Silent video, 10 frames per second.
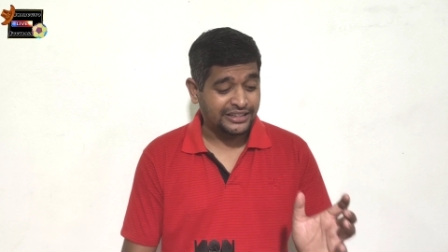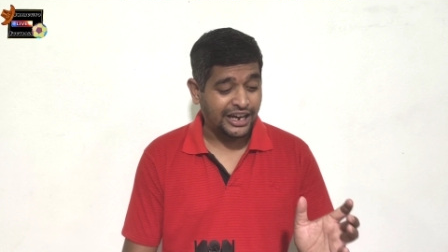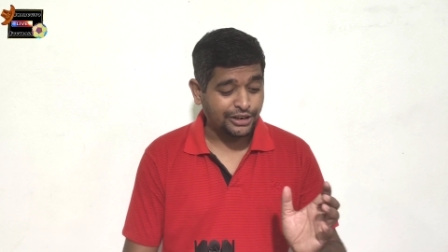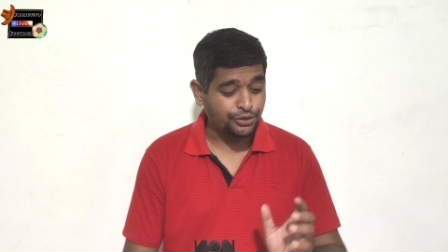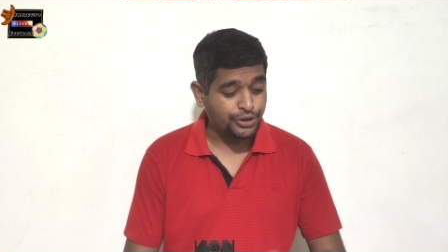
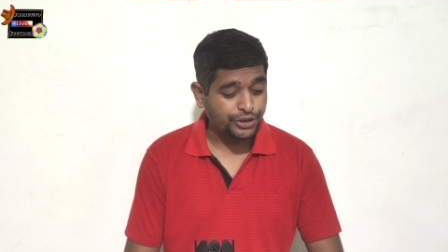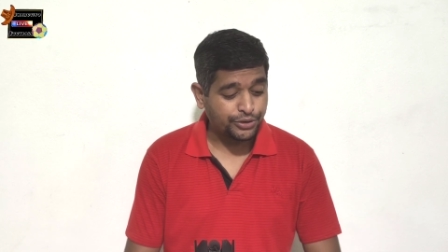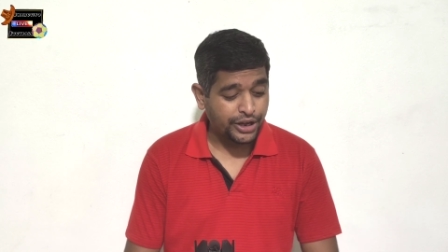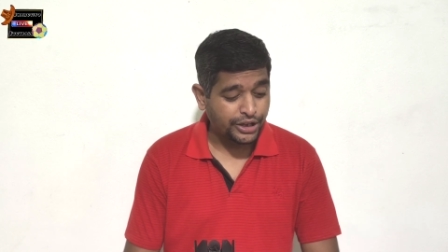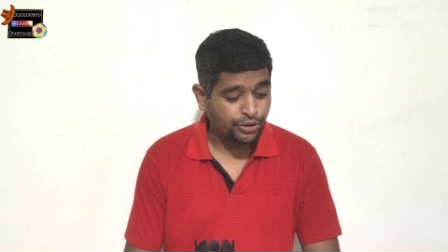তার সঙ্গে
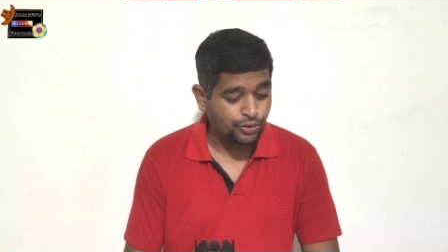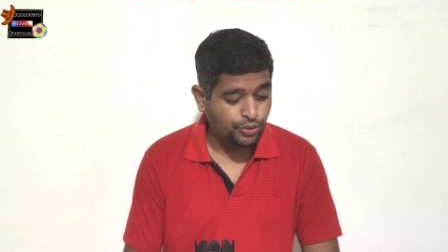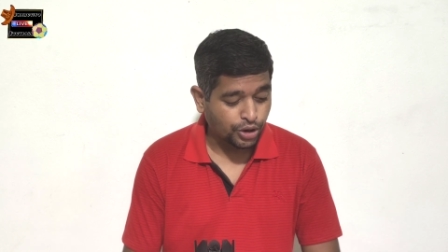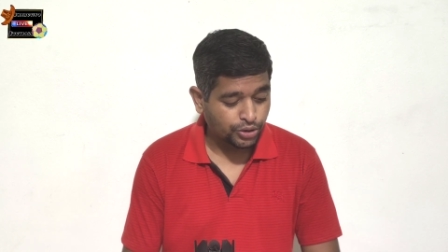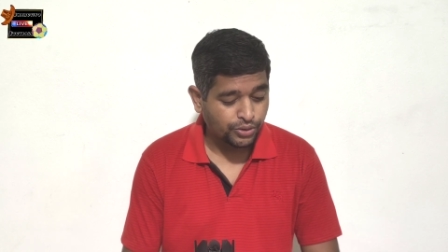সঙ্গে কিন্তু
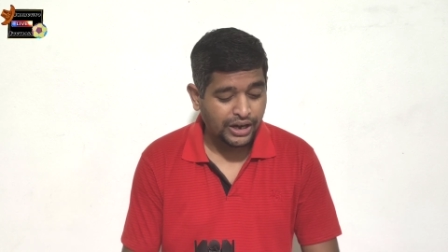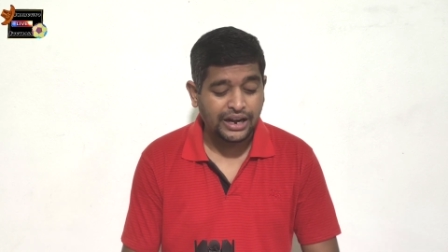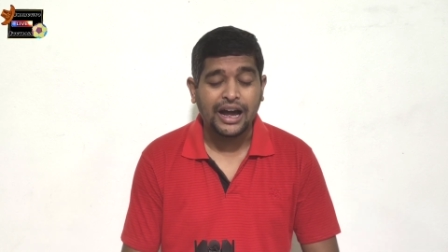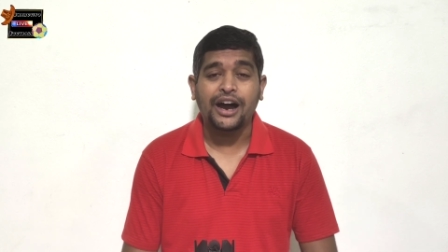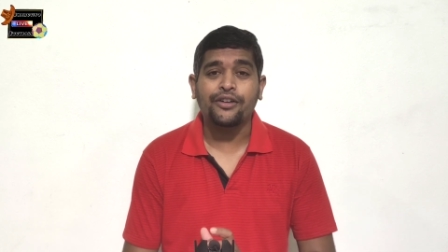
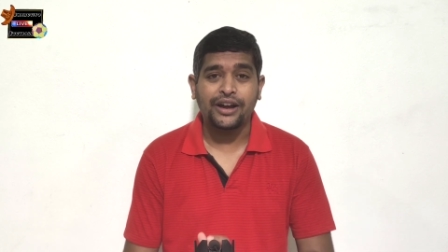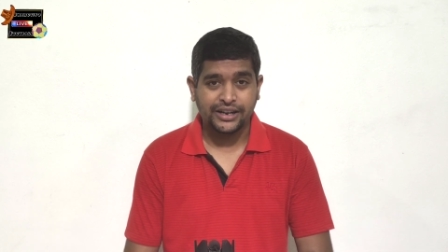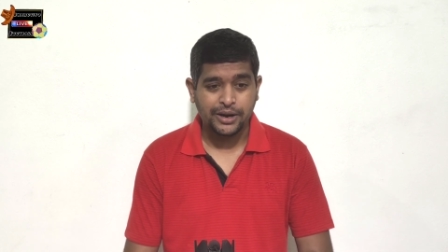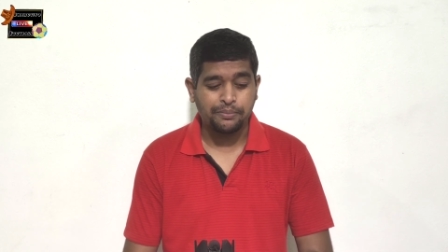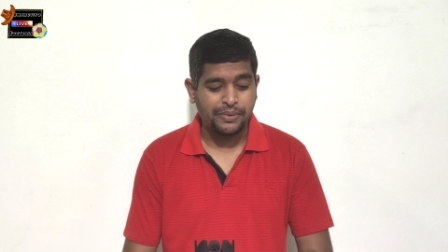গতকাল আরও
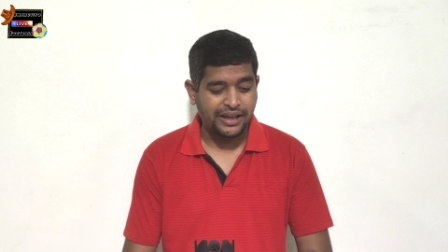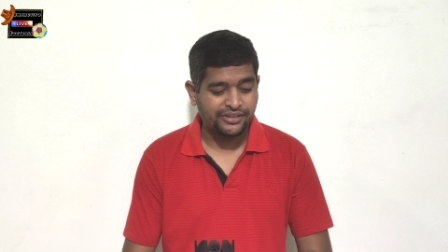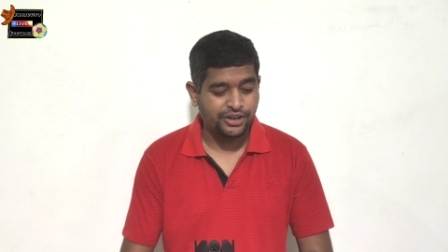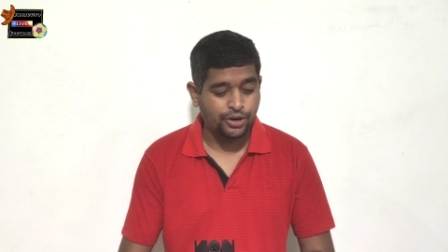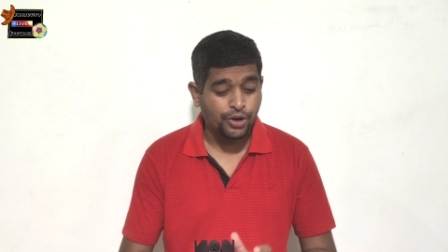একটা ম্যাচ
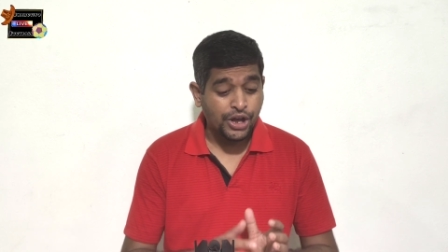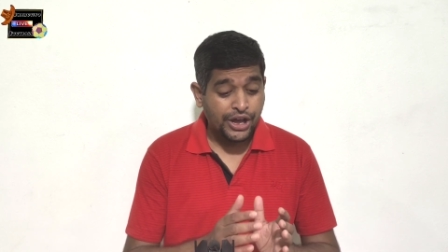ছিল